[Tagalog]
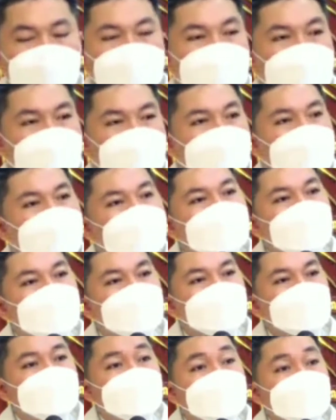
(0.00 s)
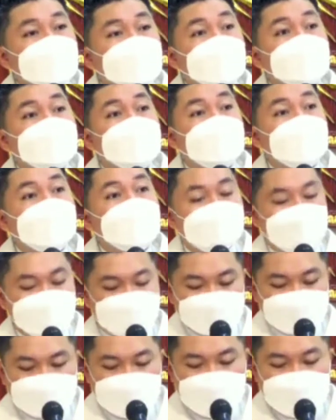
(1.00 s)
paano tutubo
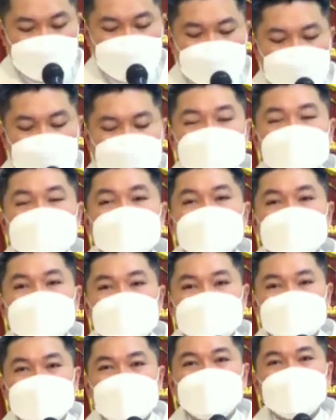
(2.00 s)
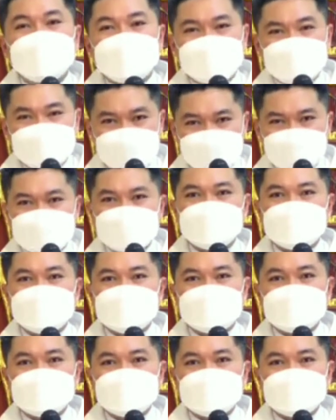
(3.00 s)
ang salita ng Diyos.